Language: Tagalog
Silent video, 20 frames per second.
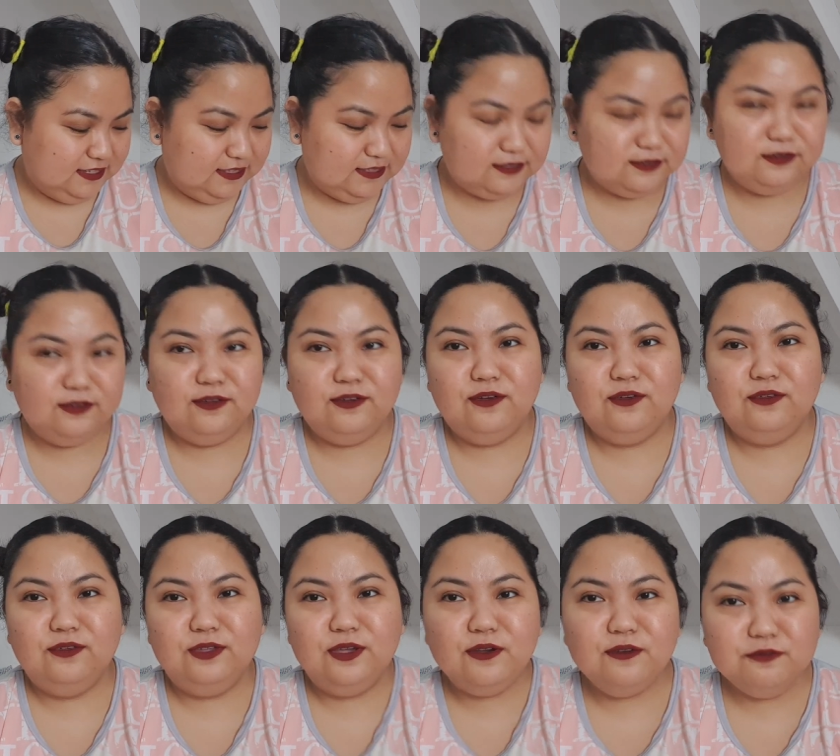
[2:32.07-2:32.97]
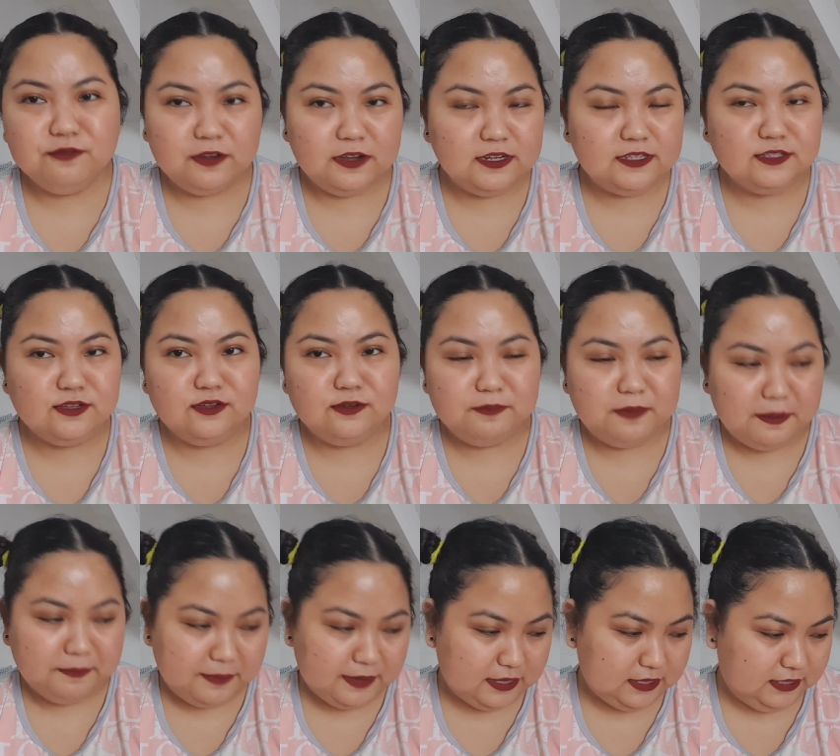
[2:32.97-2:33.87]
So, yung first kong
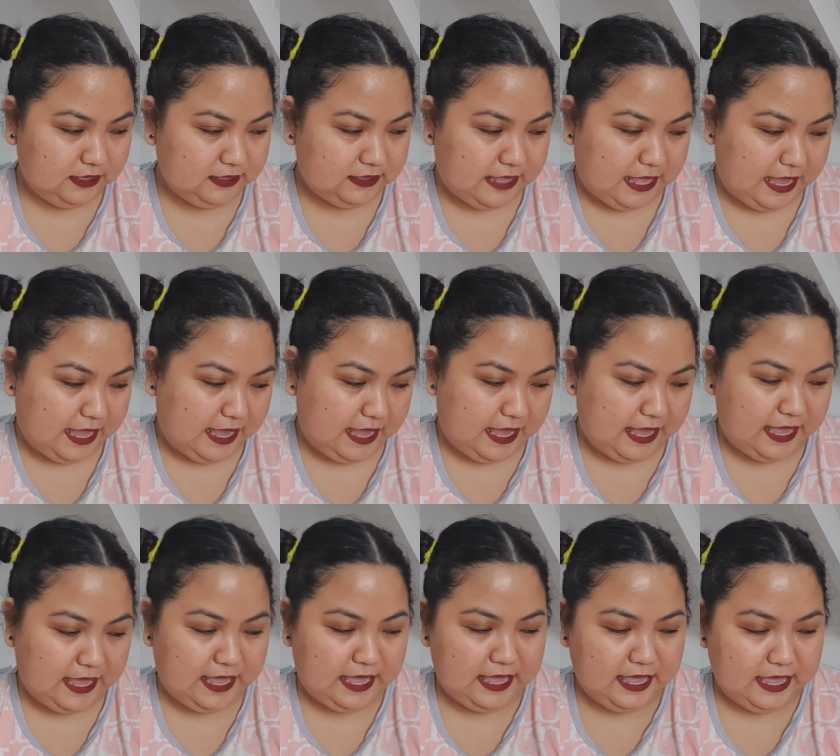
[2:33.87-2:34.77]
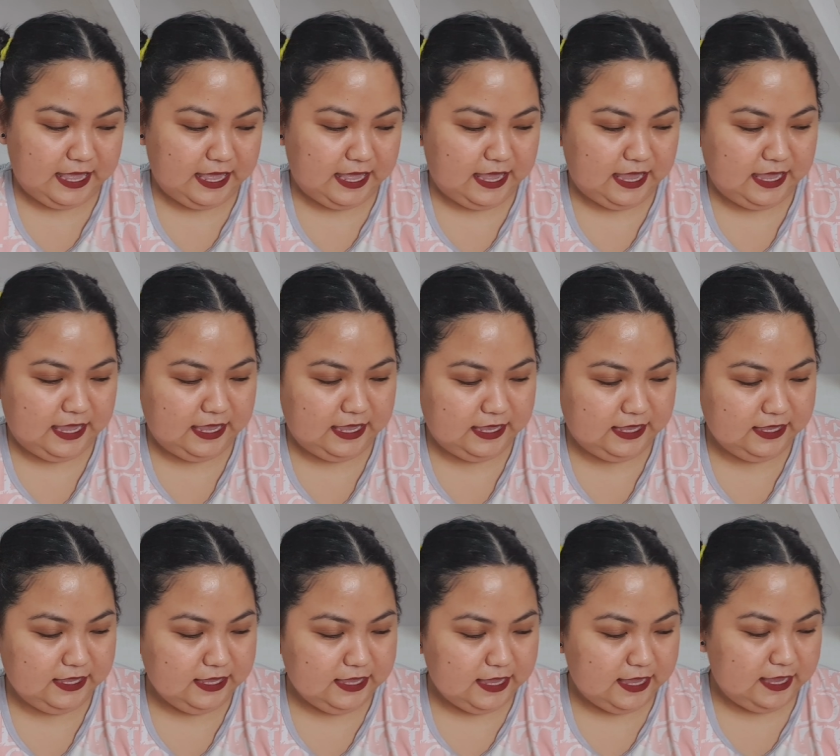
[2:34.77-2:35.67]
papakita ay
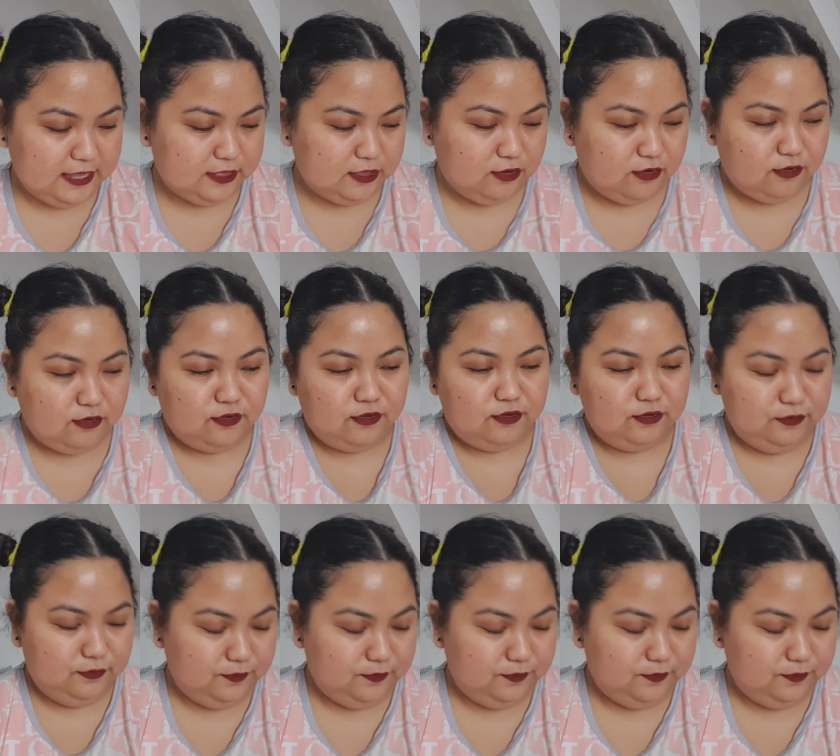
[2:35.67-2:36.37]
ito.